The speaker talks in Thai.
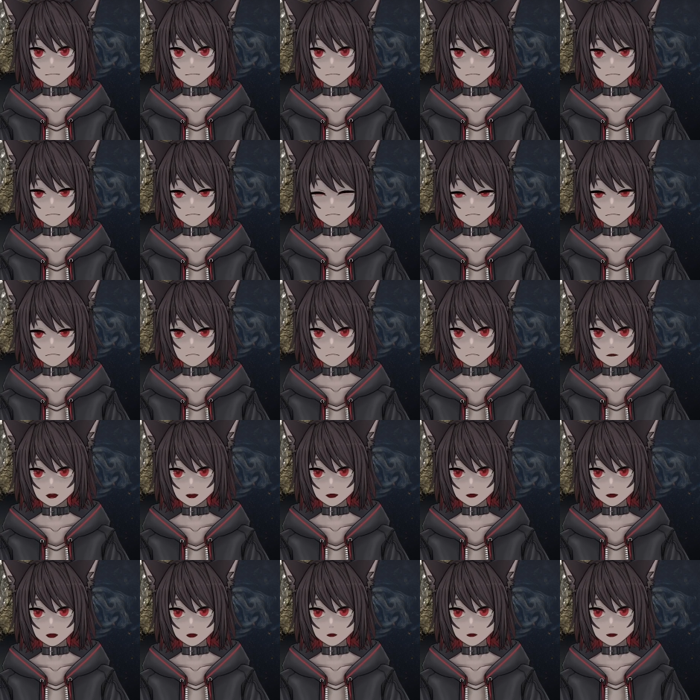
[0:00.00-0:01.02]
โนวาทินิ
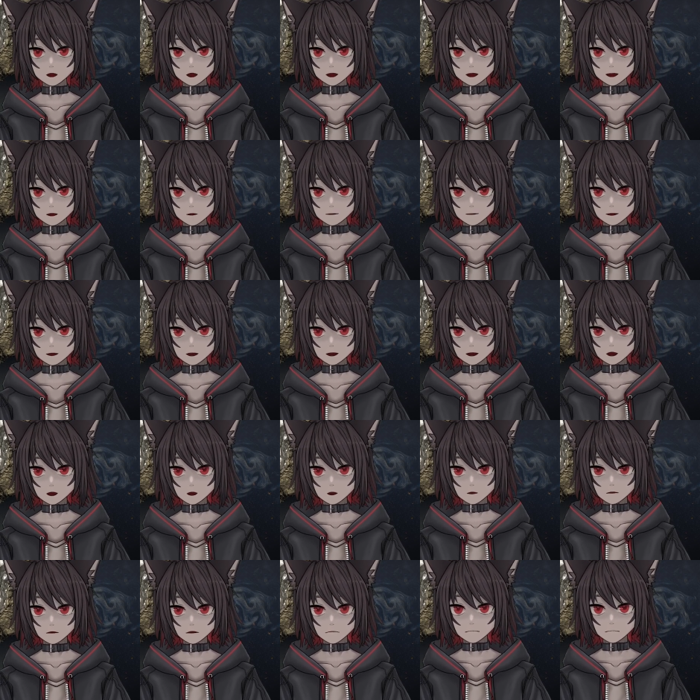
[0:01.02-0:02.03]
ตี้อ่าใช่ แล้วก็
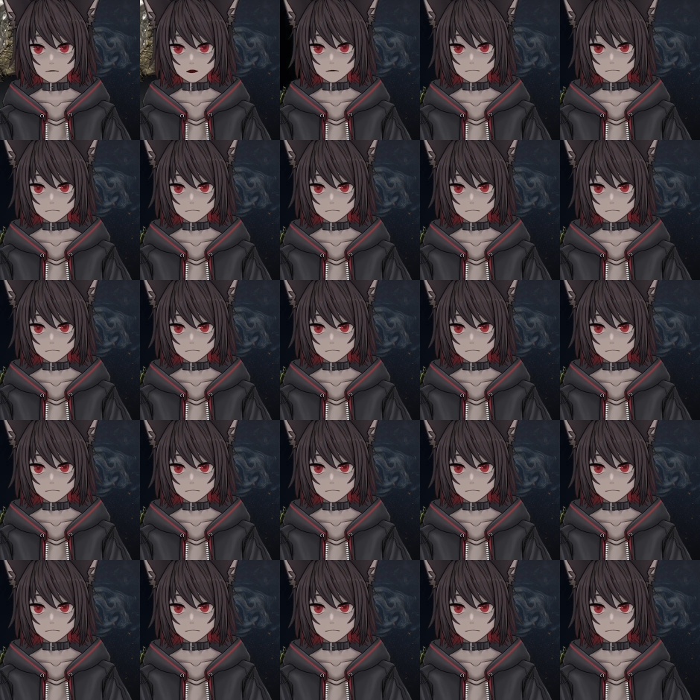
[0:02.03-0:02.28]
มีพวก